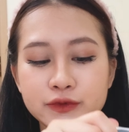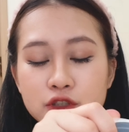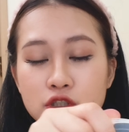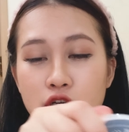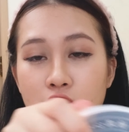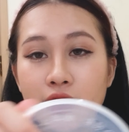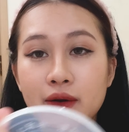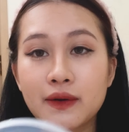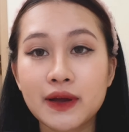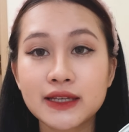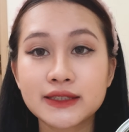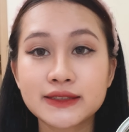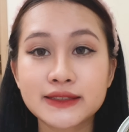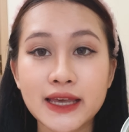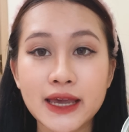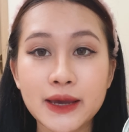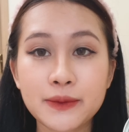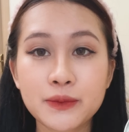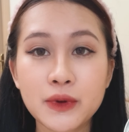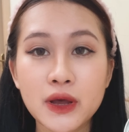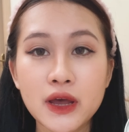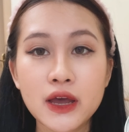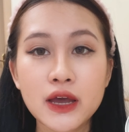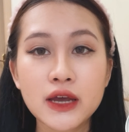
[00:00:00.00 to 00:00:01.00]
cho các bạn
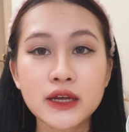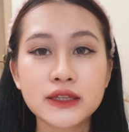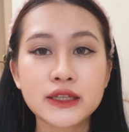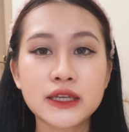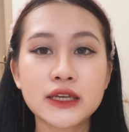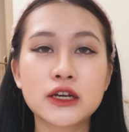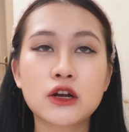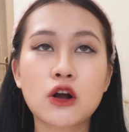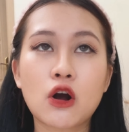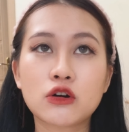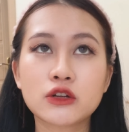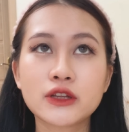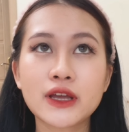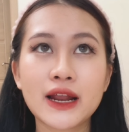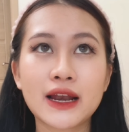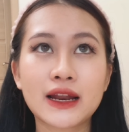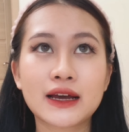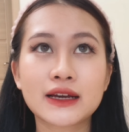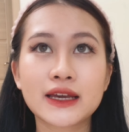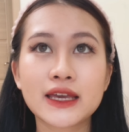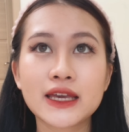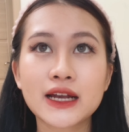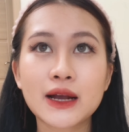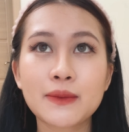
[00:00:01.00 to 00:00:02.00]
xem thì có thể
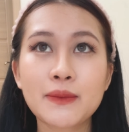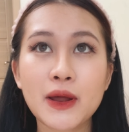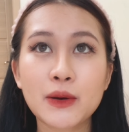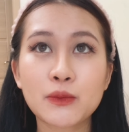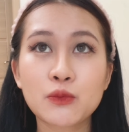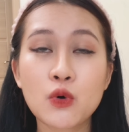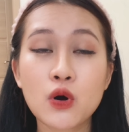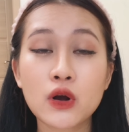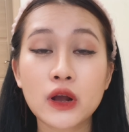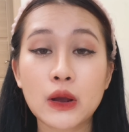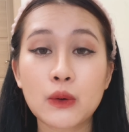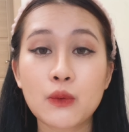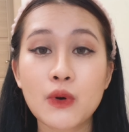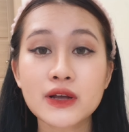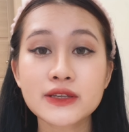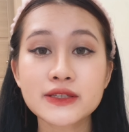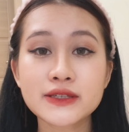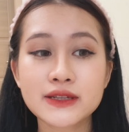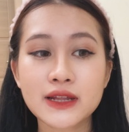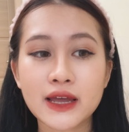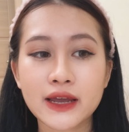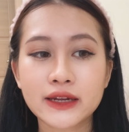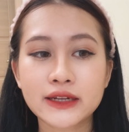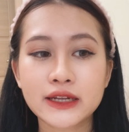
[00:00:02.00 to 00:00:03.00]
là khi các bạn mua cái
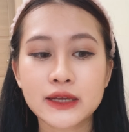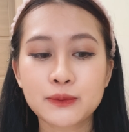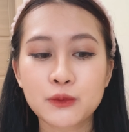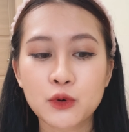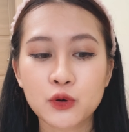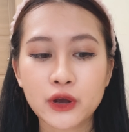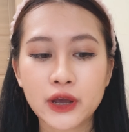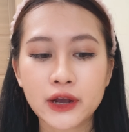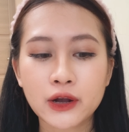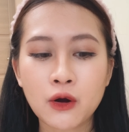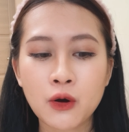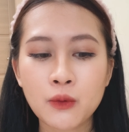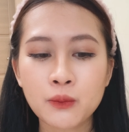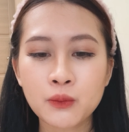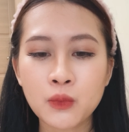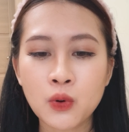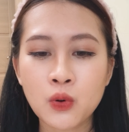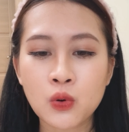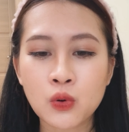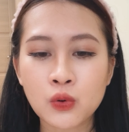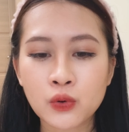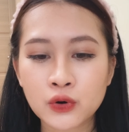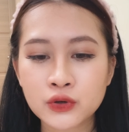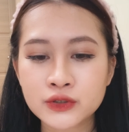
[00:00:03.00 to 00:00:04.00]
wax này thì một cái combo
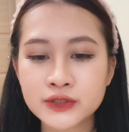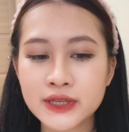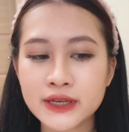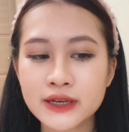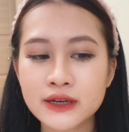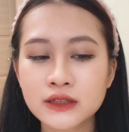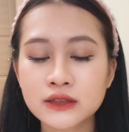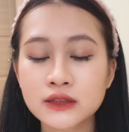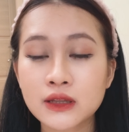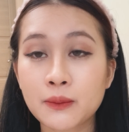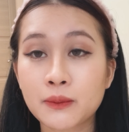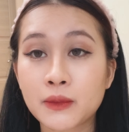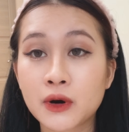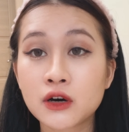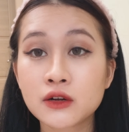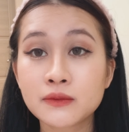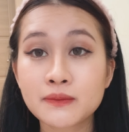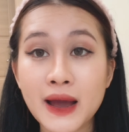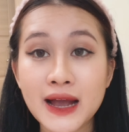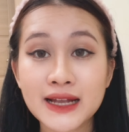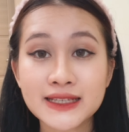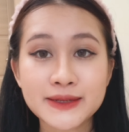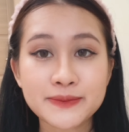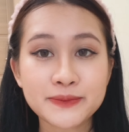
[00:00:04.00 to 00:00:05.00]
nó sẽ tầm
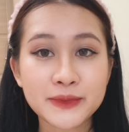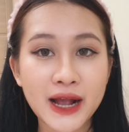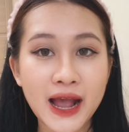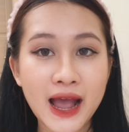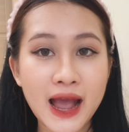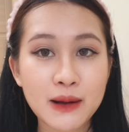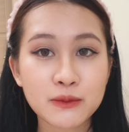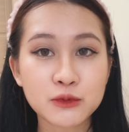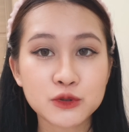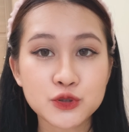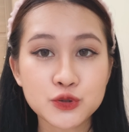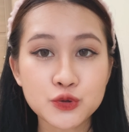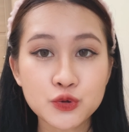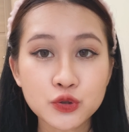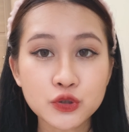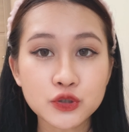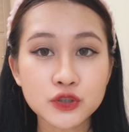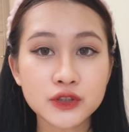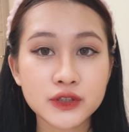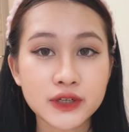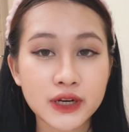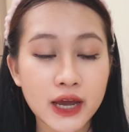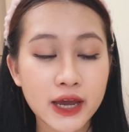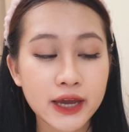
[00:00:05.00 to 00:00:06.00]
hơn 300k một chút
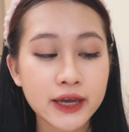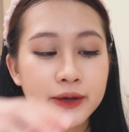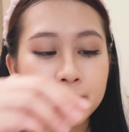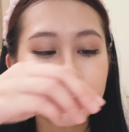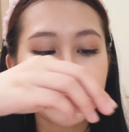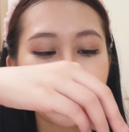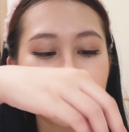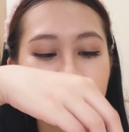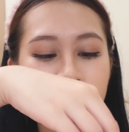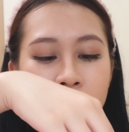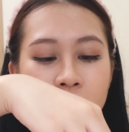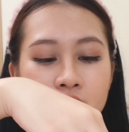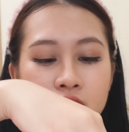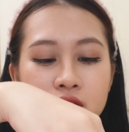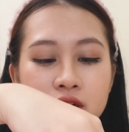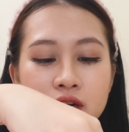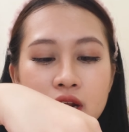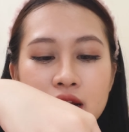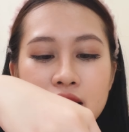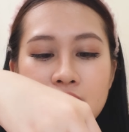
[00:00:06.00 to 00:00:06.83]
đấy thì đây